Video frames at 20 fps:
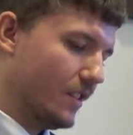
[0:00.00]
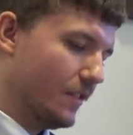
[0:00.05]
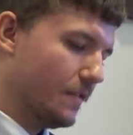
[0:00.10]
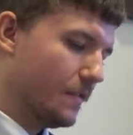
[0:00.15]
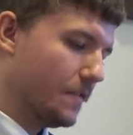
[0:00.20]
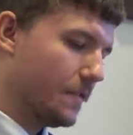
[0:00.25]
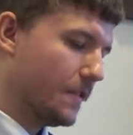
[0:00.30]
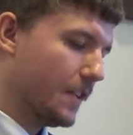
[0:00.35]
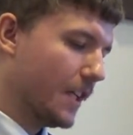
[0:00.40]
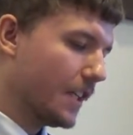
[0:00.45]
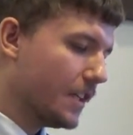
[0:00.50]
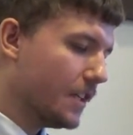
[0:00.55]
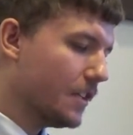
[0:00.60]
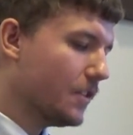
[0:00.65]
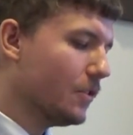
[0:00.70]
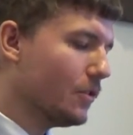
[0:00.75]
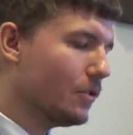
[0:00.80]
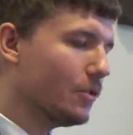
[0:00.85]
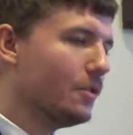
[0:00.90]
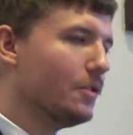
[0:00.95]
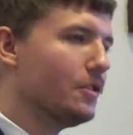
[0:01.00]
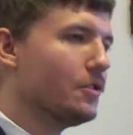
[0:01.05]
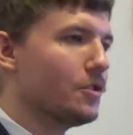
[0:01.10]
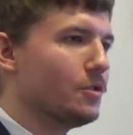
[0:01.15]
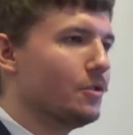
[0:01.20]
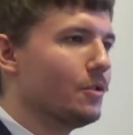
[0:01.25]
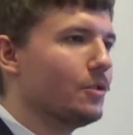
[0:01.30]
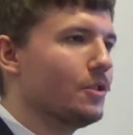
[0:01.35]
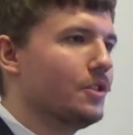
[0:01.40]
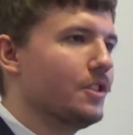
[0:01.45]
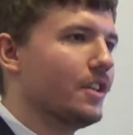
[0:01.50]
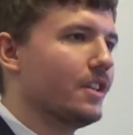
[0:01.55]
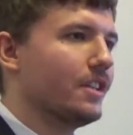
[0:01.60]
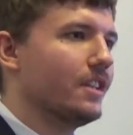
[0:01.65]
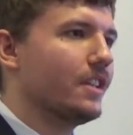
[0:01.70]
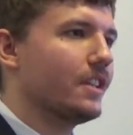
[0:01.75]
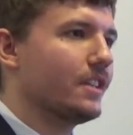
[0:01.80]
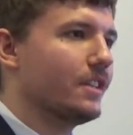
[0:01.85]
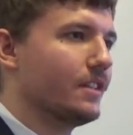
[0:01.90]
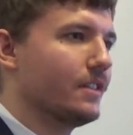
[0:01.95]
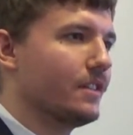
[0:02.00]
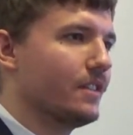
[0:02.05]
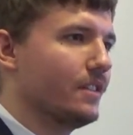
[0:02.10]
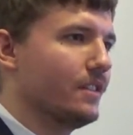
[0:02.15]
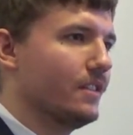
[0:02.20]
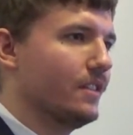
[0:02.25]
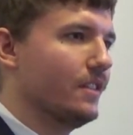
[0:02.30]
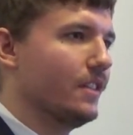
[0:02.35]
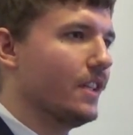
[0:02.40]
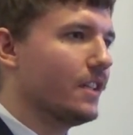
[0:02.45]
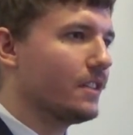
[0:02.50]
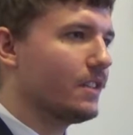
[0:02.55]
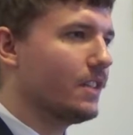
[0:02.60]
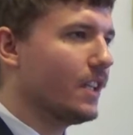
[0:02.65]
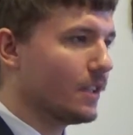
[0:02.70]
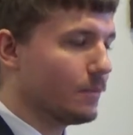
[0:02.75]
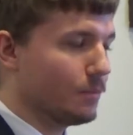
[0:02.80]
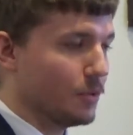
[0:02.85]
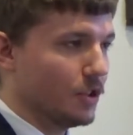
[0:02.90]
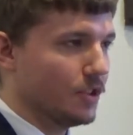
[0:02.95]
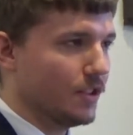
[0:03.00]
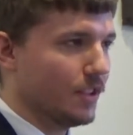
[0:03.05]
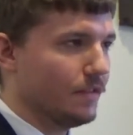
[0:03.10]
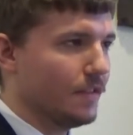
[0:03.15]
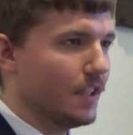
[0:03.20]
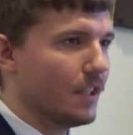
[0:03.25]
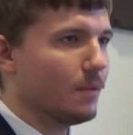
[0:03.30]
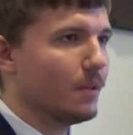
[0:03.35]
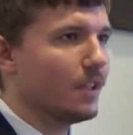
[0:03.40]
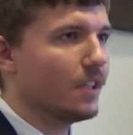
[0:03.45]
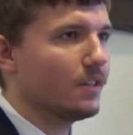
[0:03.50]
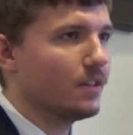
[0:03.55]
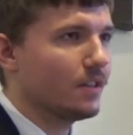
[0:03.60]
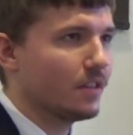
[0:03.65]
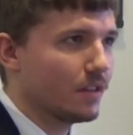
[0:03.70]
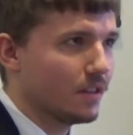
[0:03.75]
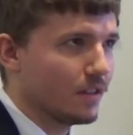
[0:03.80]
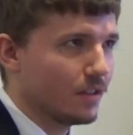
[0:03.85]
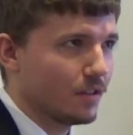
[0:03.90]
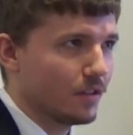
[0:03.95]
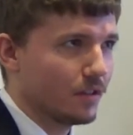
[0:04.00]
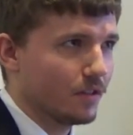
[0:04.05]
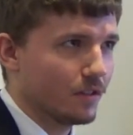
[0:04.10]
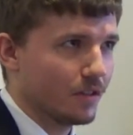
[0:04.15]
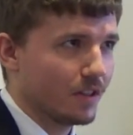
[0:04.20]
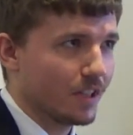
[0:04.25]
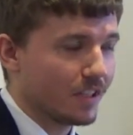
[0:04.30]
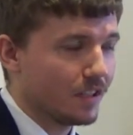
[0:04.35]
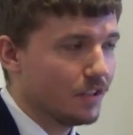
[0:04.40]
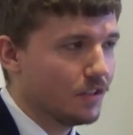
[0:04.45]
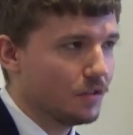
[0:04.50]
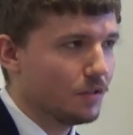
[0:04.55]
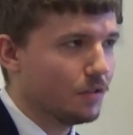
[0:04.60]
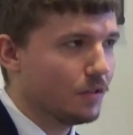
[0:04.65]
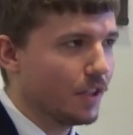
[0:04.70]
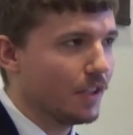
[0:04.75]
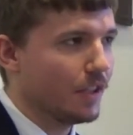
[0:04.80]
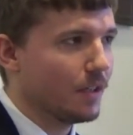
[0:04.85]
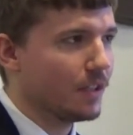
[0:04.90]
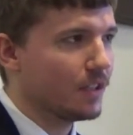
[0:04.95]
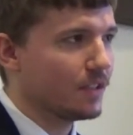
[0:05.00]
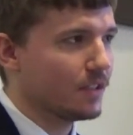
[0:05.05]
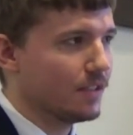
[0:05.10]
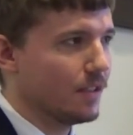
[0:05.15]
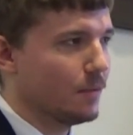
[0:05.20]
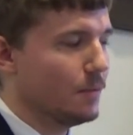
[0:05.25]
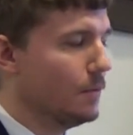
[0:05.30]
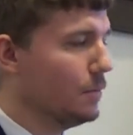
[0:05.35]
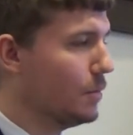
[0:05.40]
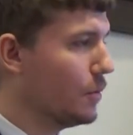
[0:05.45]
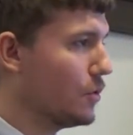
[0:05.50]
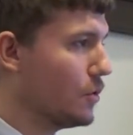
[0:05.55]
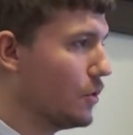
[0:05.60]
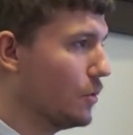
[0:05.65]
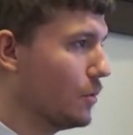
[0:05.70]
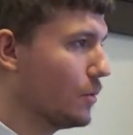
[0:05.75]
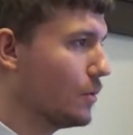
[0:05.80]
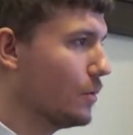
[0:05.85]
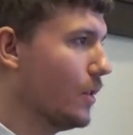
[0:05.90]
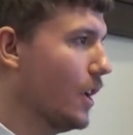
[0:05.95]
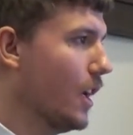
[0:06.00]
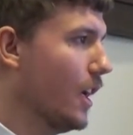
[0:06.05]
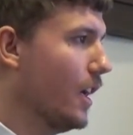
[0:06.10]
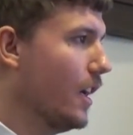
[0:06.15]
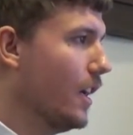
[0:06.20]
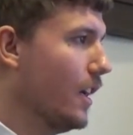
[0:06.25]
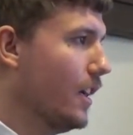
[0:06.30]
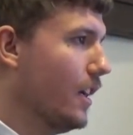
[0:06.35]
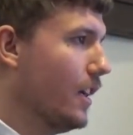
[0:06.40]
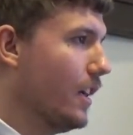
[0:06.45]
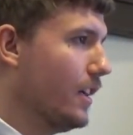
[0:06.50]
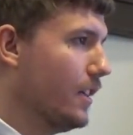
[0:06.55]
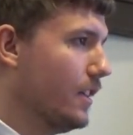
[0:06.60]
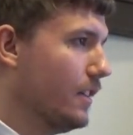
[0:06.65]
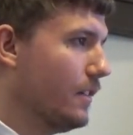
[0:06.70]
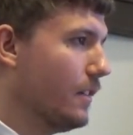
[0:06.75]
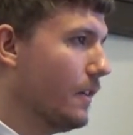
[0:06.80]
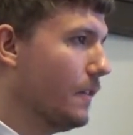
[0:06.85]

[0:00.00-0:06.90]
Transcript: w takich okolicznościach, jak, ta, jak przedstawiała ta historia na samym początku, e,